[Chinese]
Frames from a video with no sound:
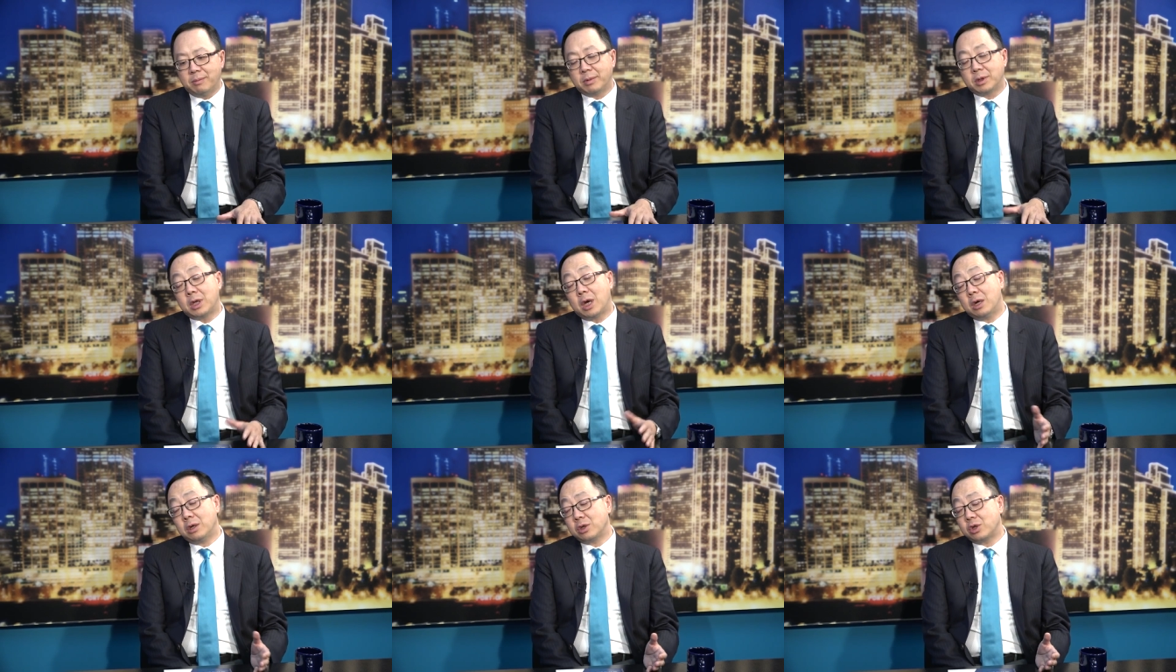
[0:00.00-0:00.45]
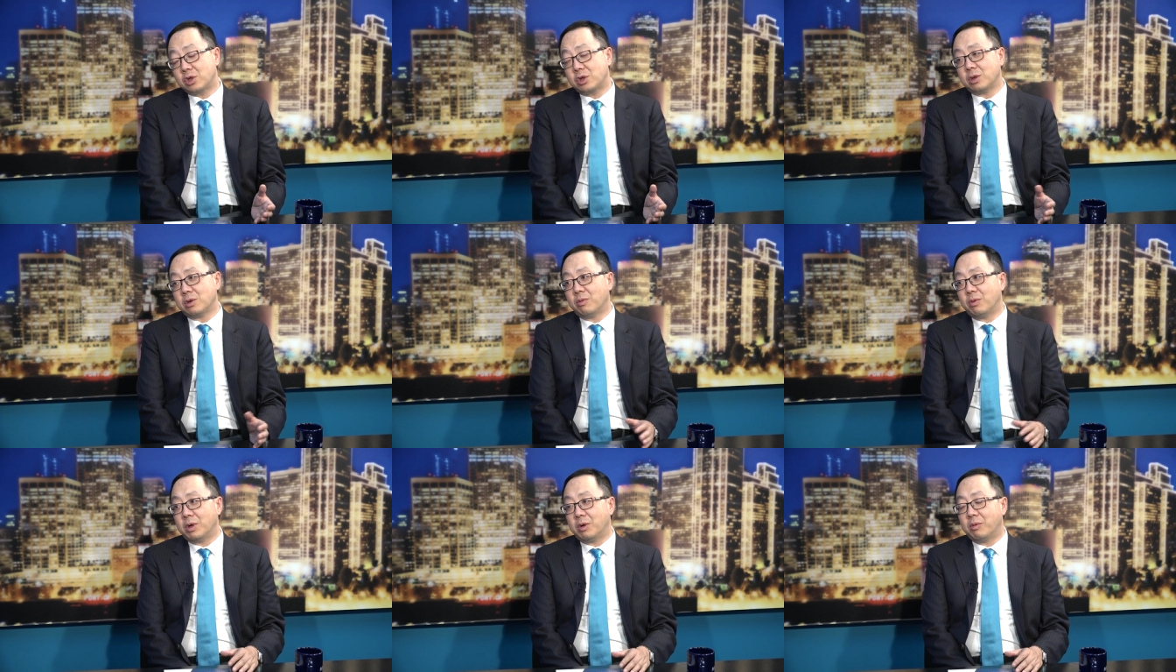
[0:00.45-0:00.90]
么当
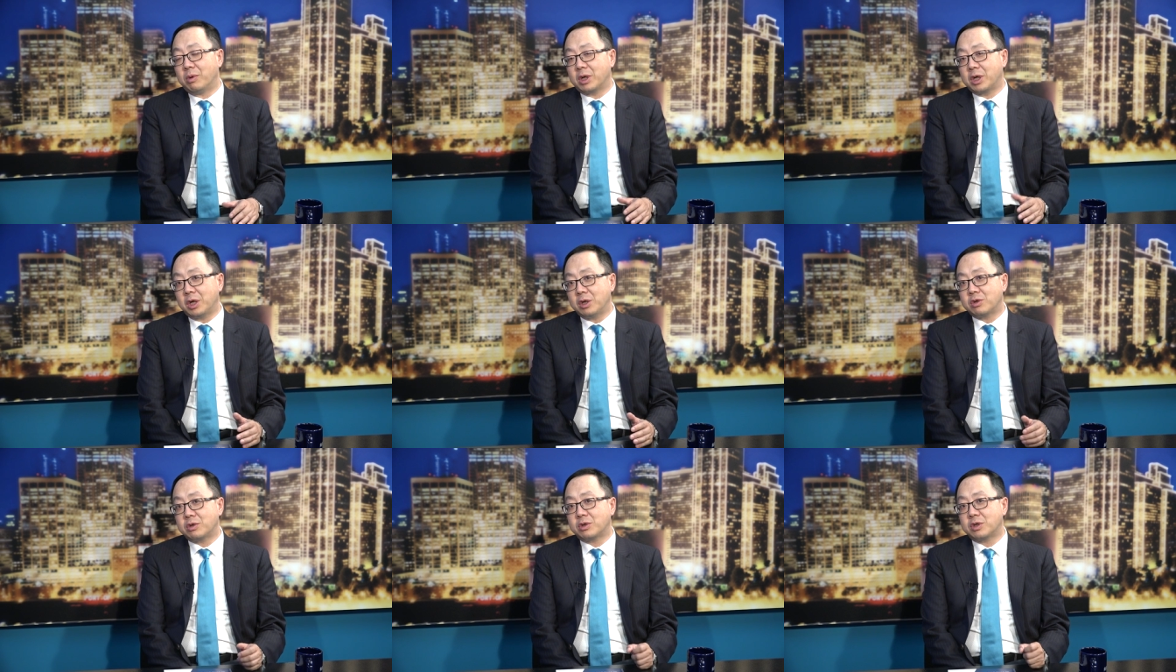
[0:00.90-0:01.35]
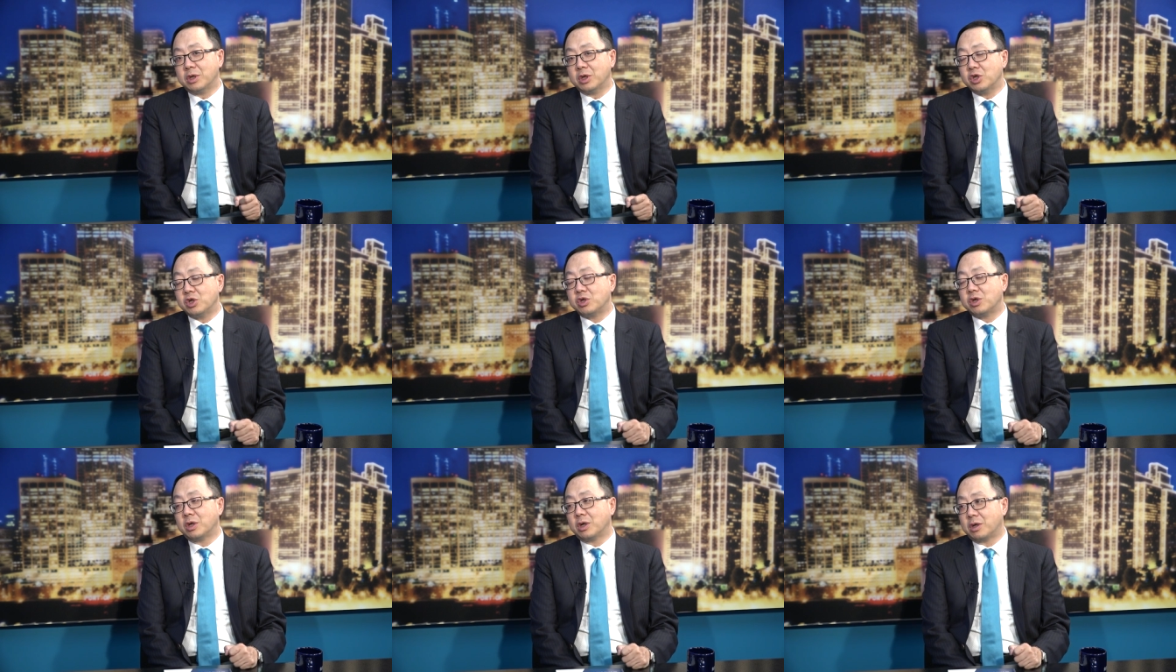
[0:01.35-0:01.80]
时我我可以神
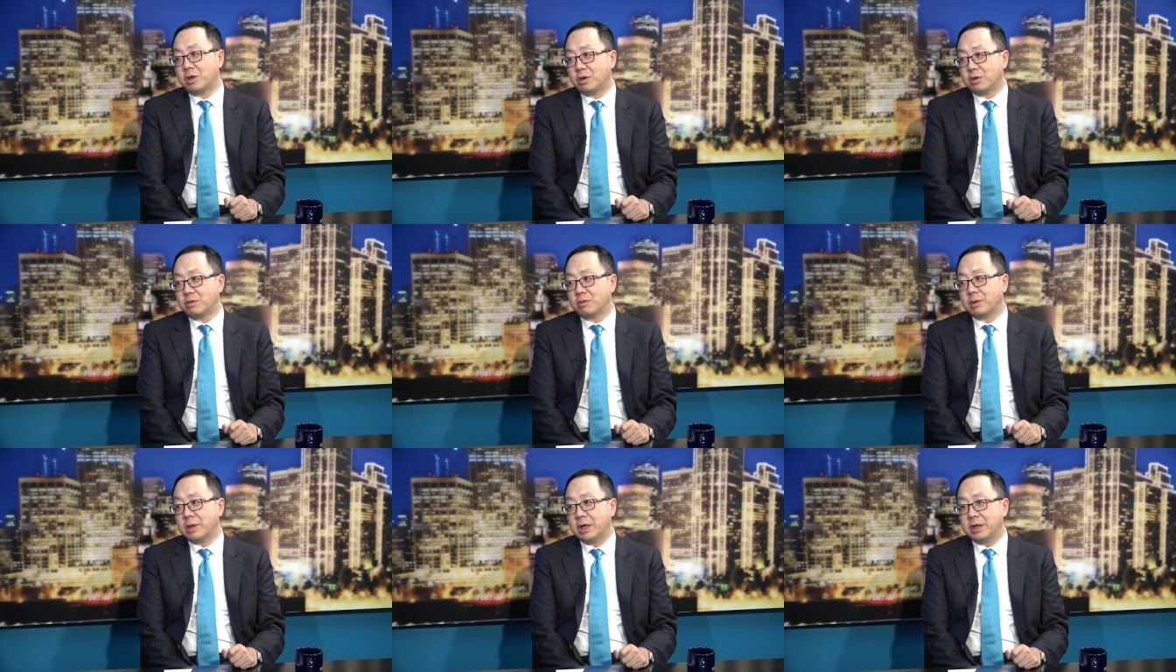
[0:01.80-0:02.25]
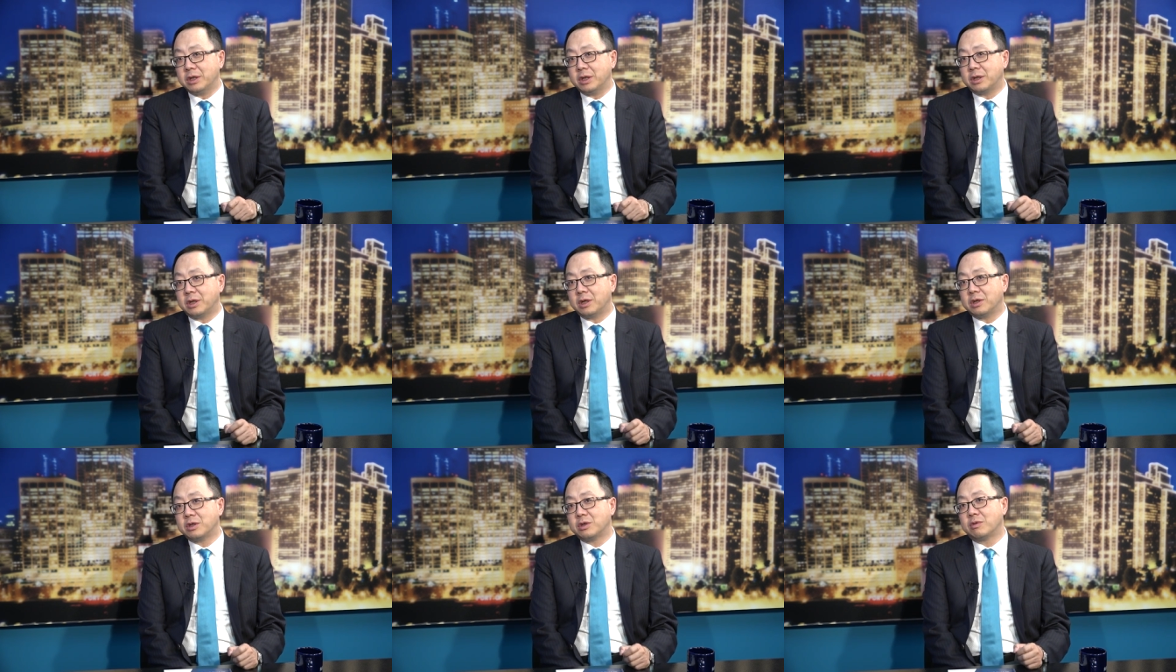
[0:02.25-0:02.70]
奇的告诉大家，
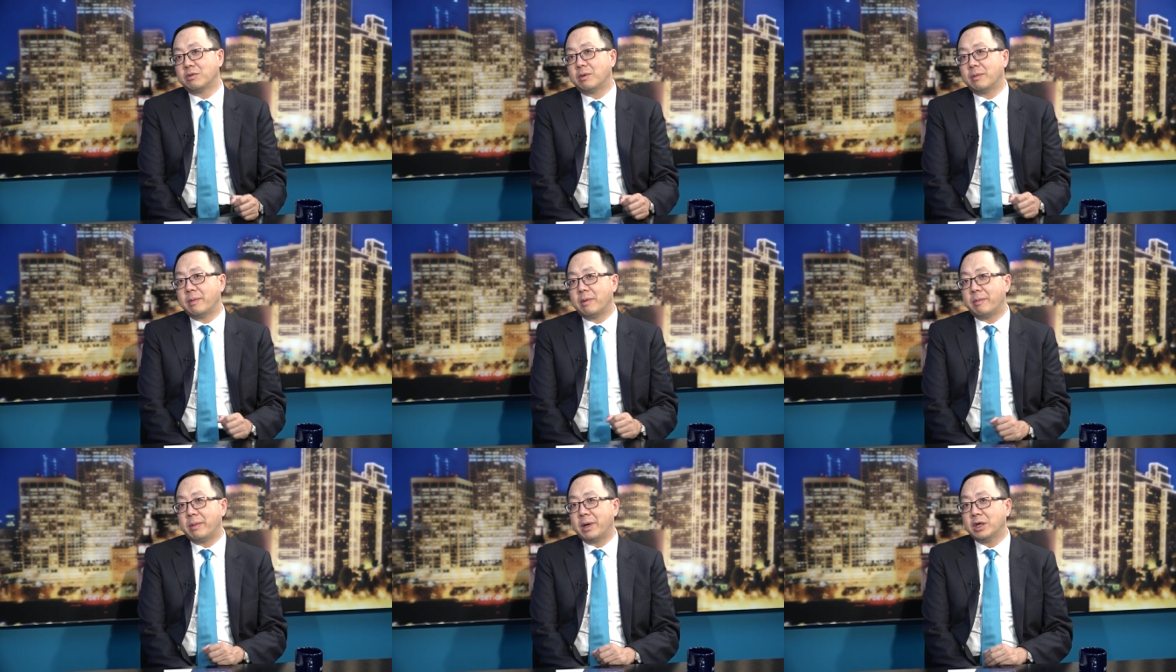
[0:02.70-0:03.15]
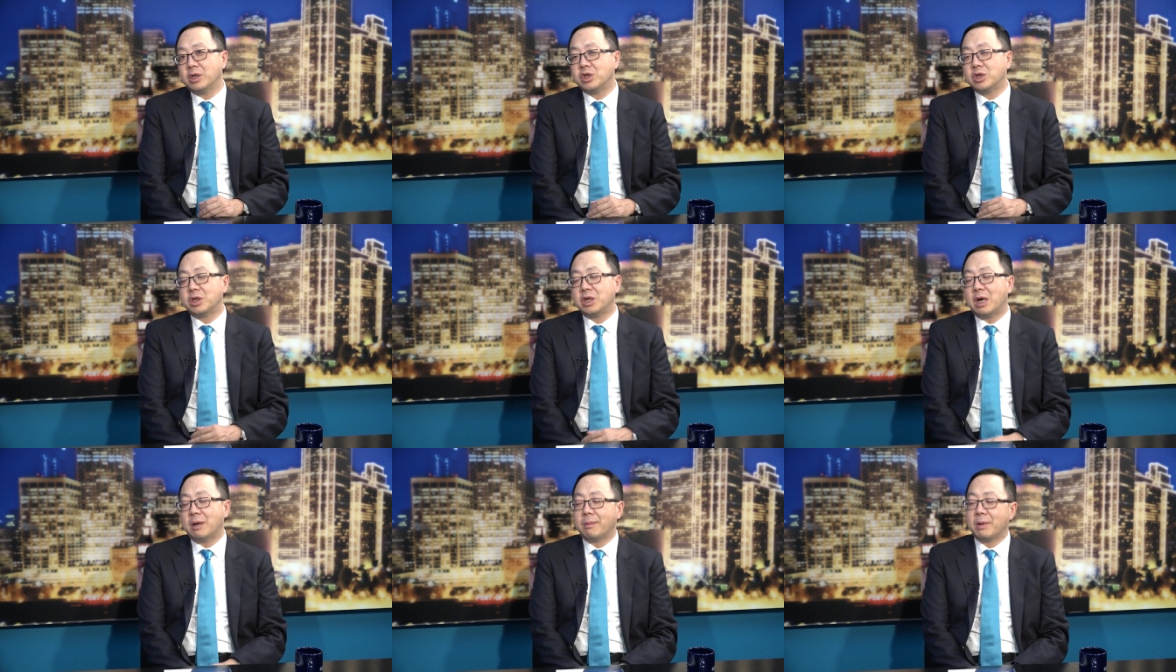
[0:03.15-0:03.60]
当时我们买
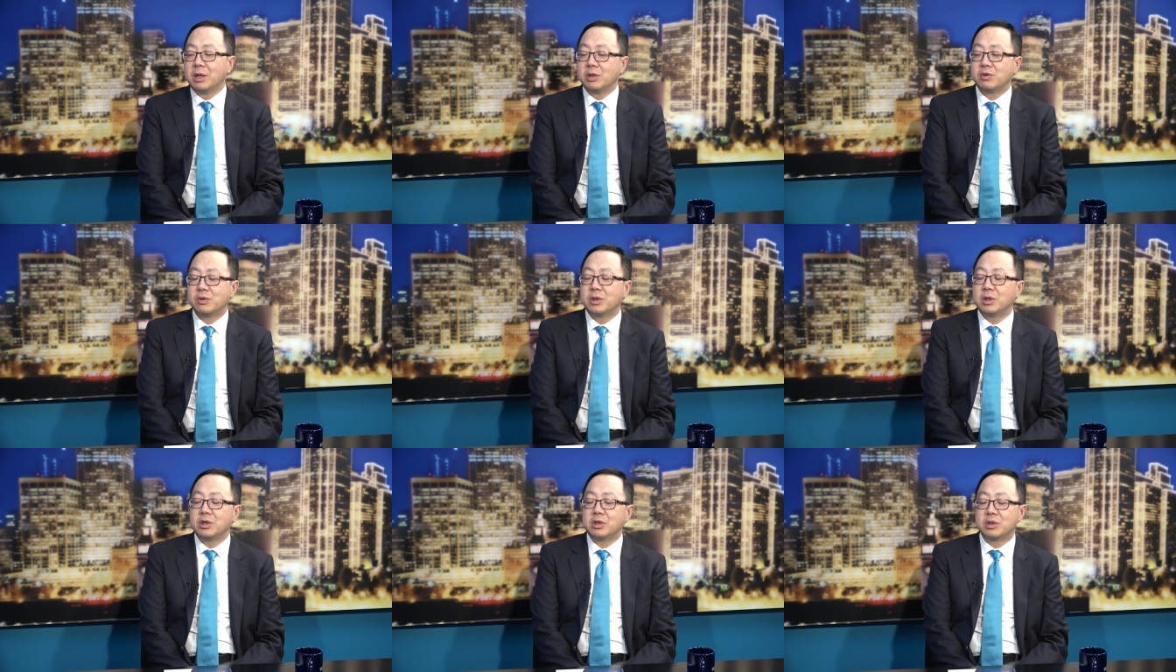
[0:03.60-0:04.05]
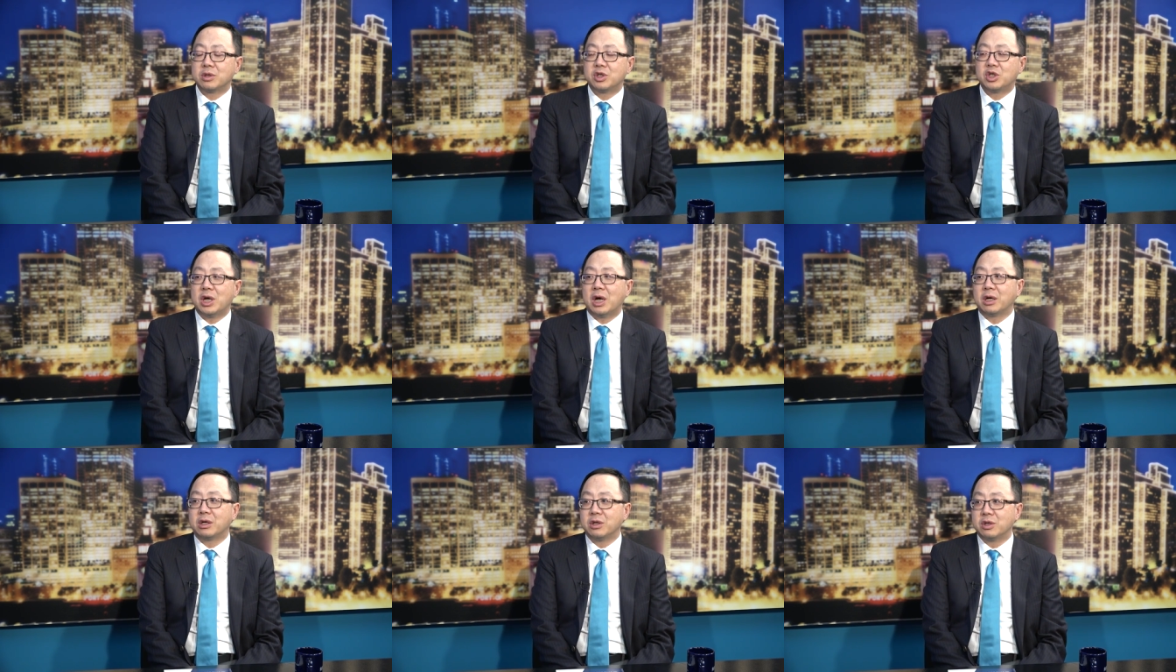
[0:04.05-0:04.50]
进亚马逊的
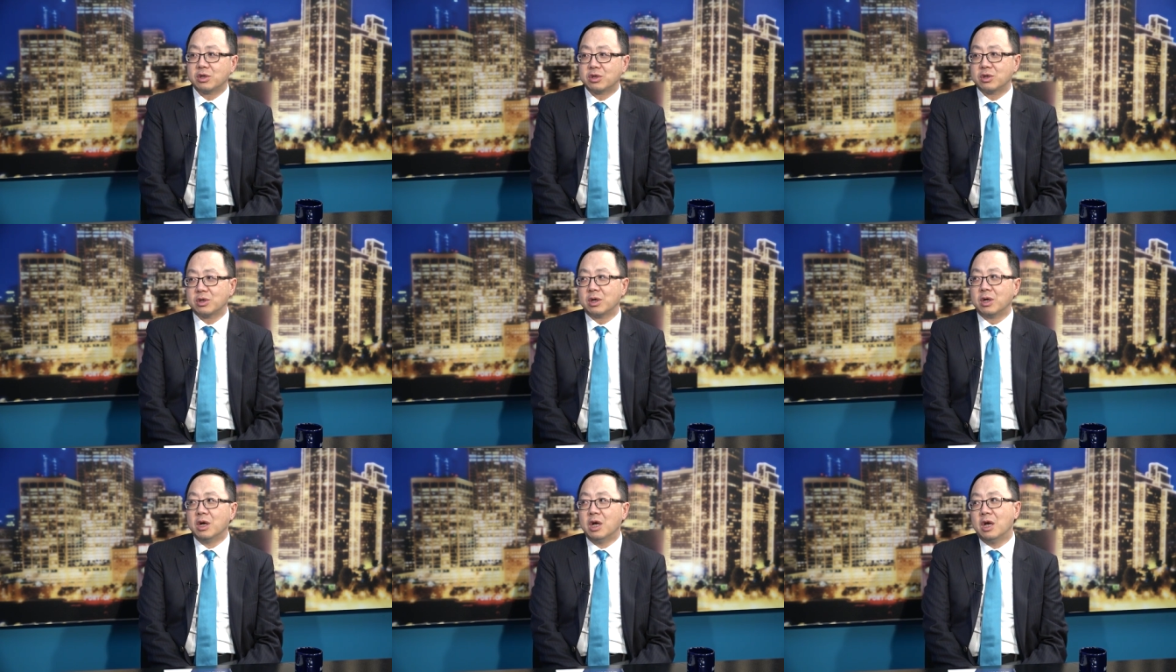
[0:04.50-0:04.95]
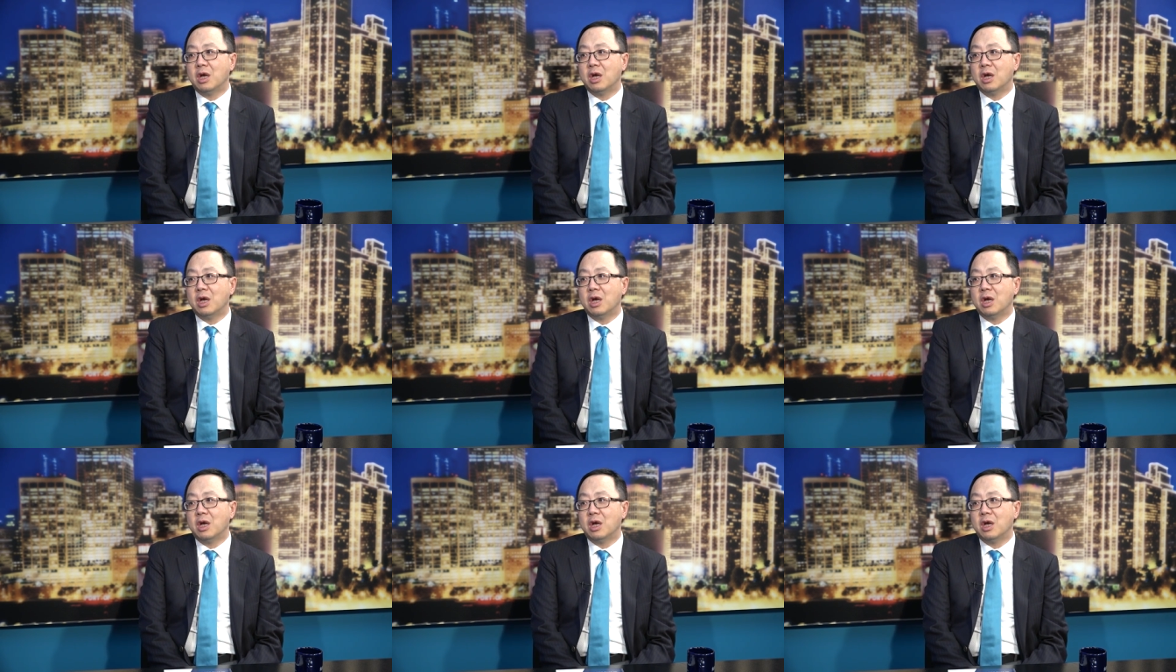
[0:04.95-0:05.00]
价格是